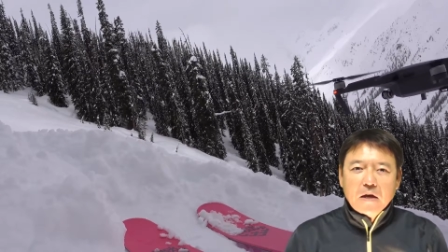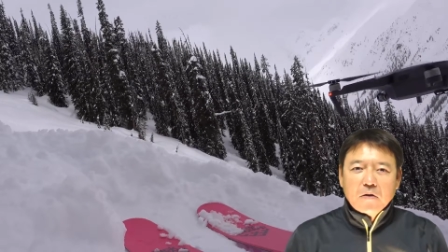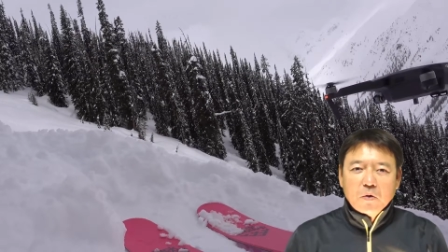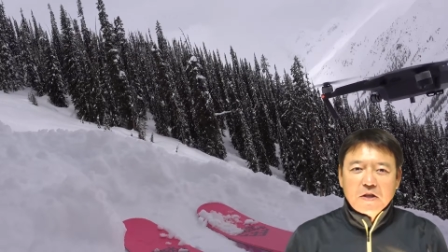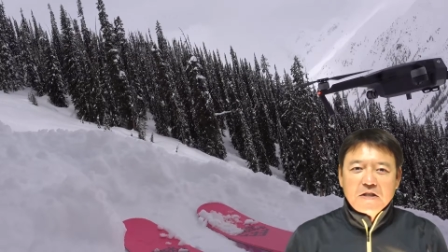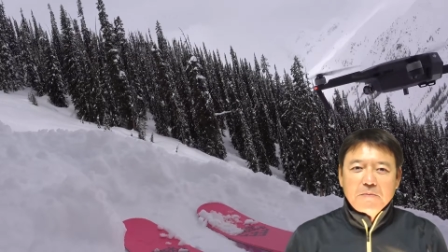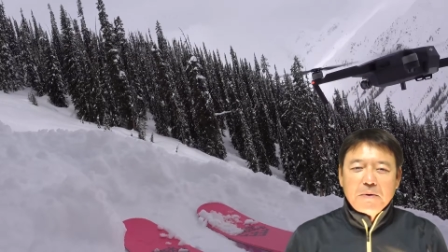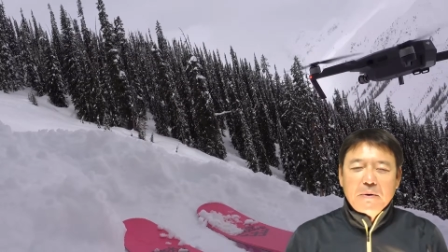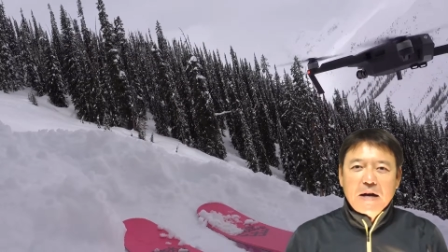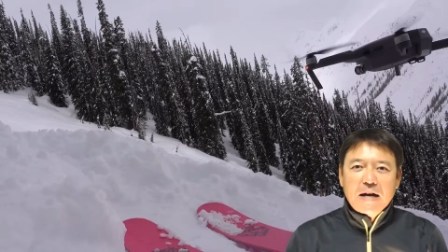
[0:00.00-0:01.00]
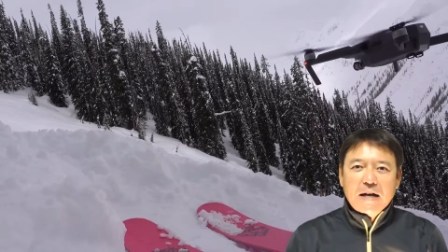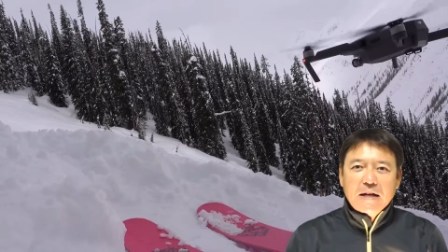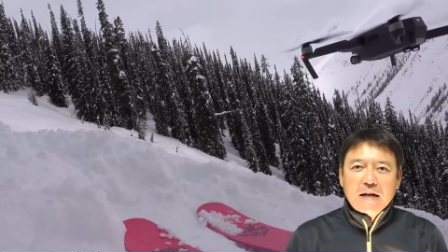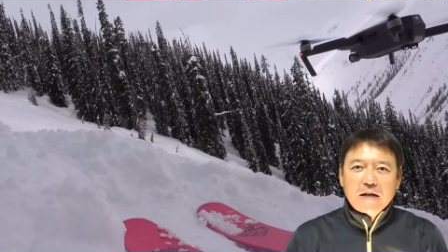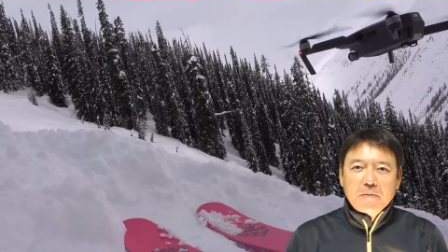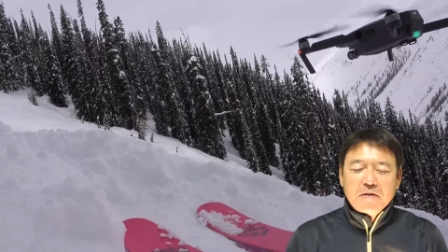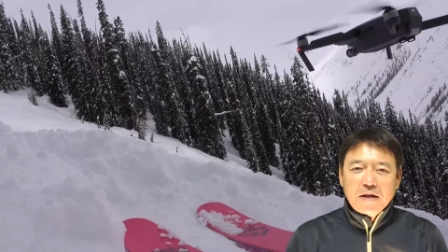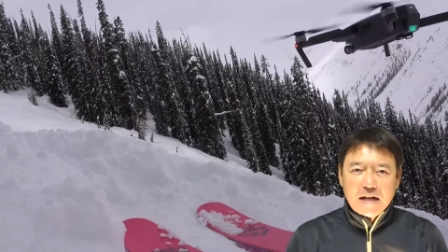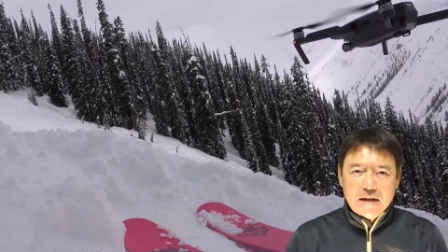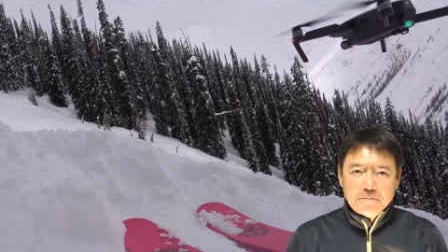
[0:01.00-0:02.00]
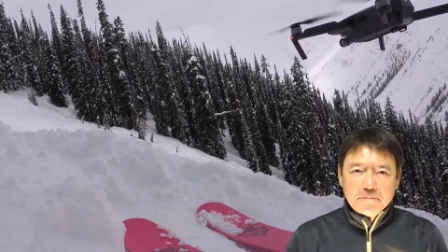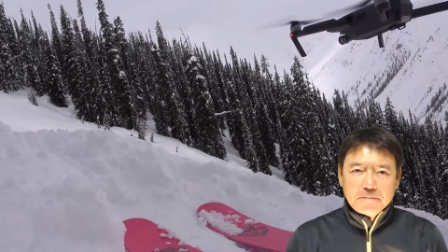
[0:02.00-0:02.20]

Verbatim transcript: そんな心配はありませんか？